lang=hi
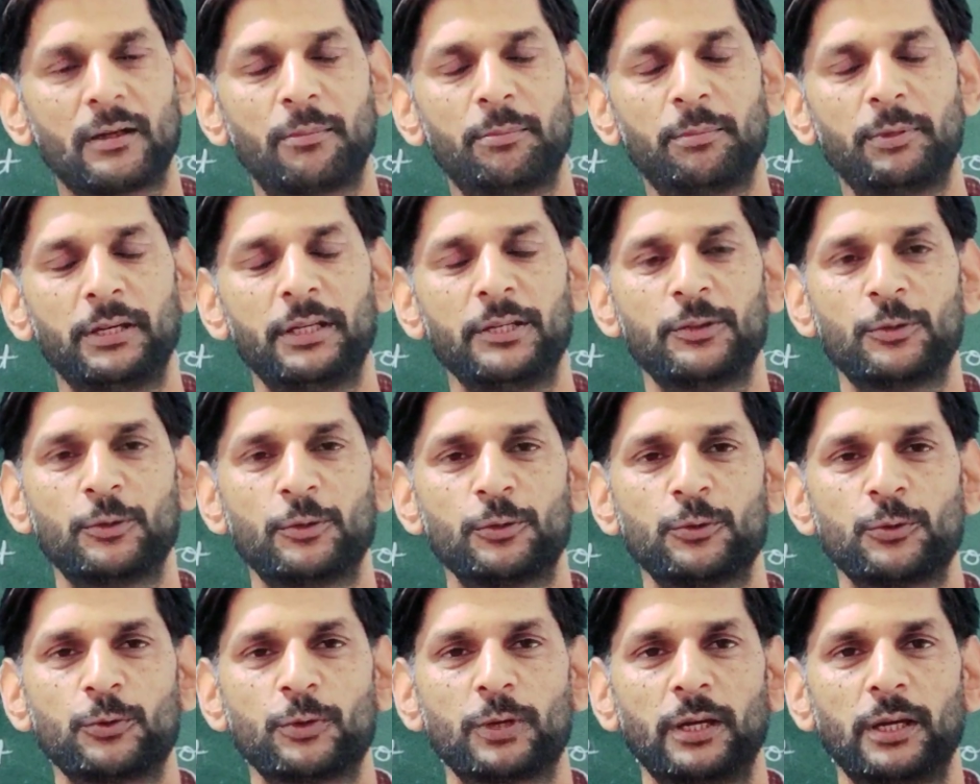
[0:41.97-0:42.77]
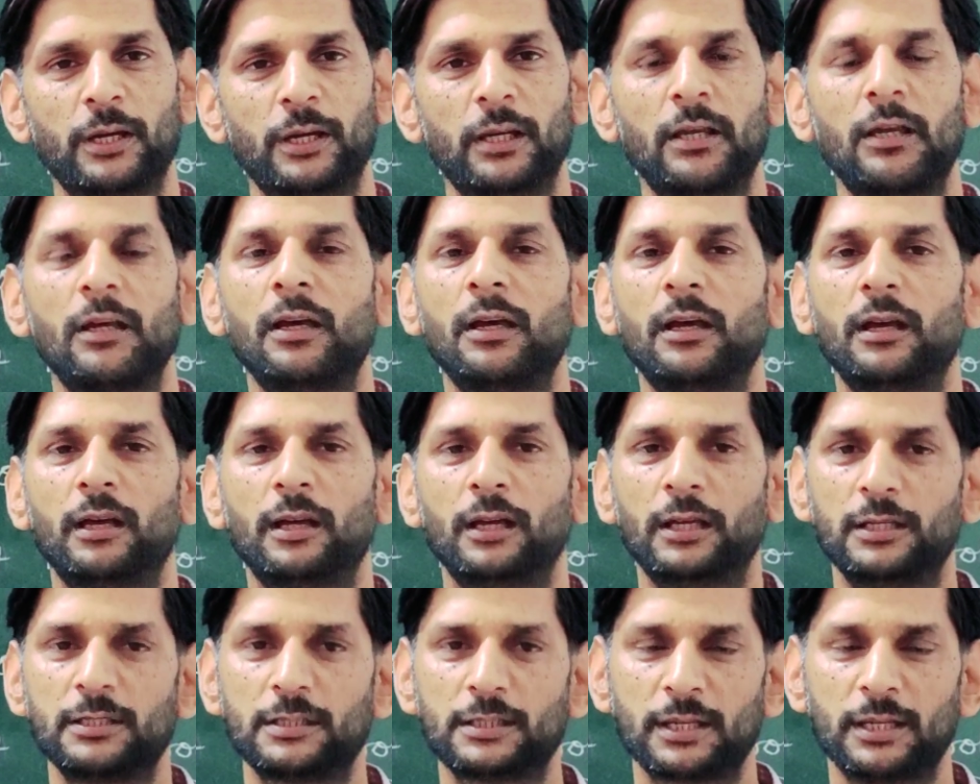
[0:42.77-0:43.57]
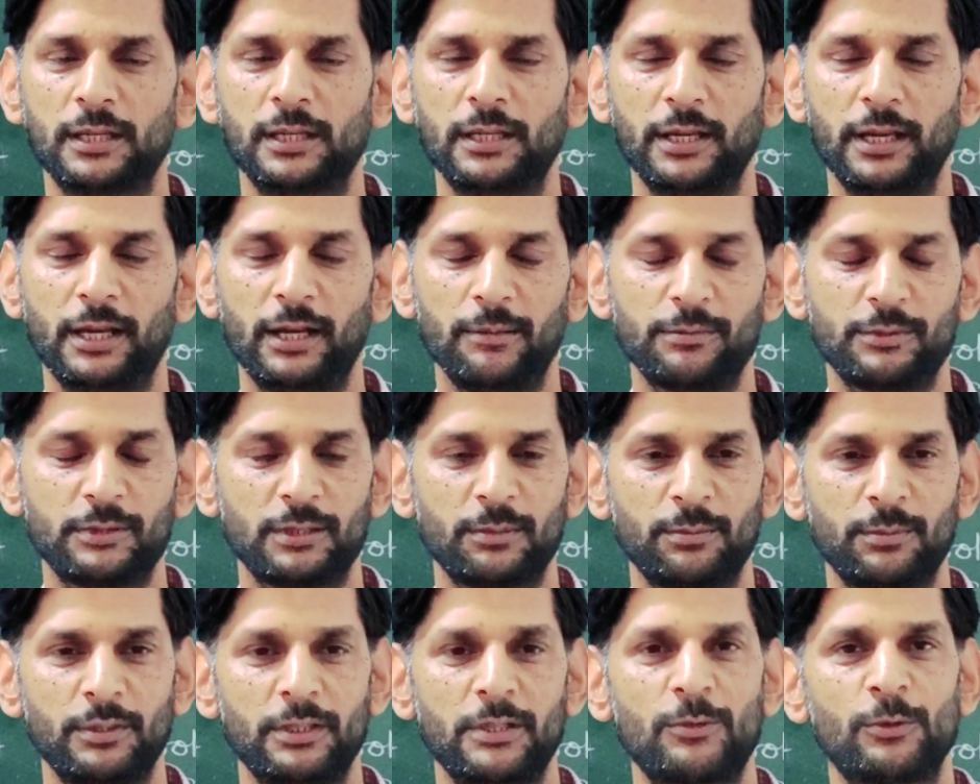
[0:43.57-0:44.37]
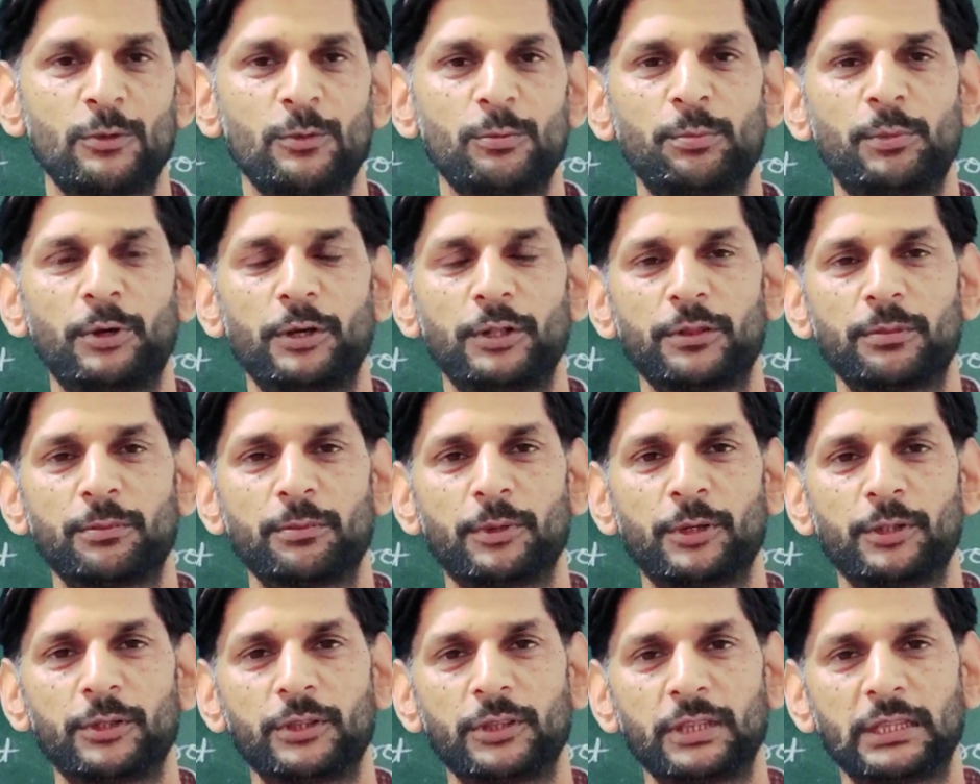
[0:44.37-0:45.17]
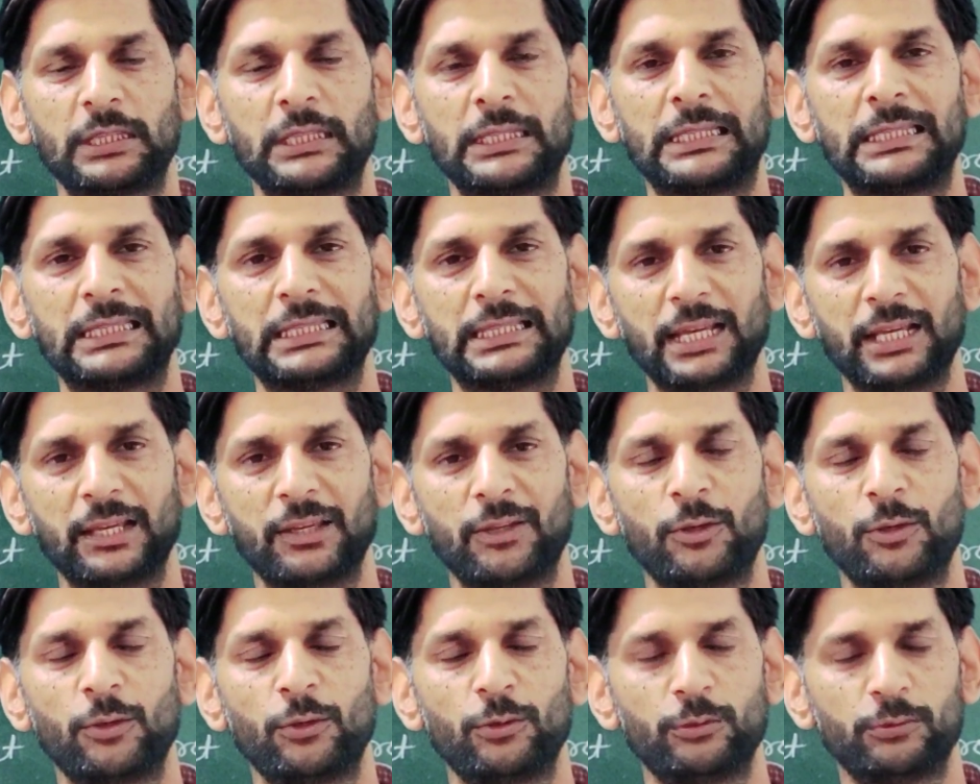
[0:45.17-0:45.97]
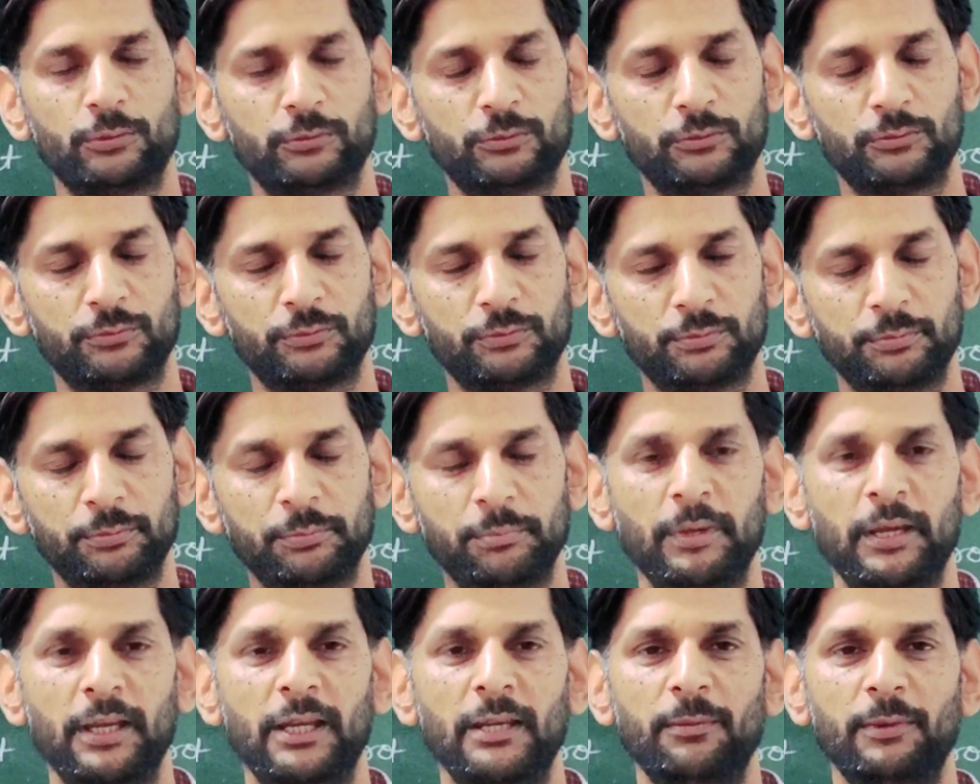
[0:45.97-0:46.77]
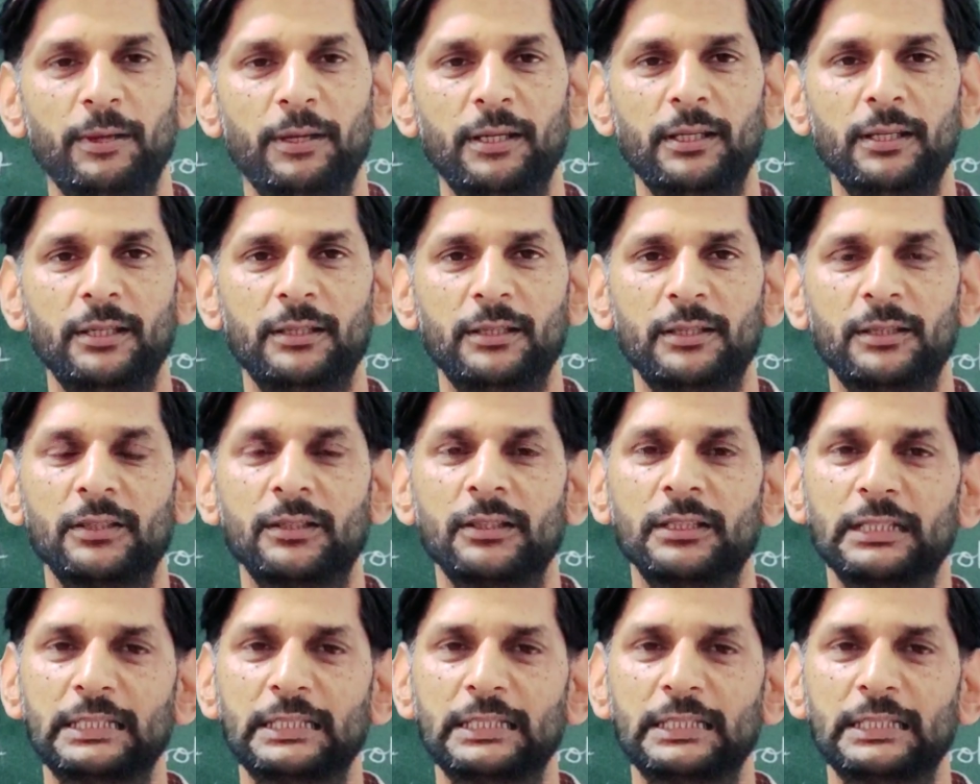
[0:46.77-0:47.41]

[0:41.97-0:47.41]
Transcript: कंप्लीट हो चुके हैं इसके लिए आप सभी को बहुत बहुत थैंक यू मैनी मैनी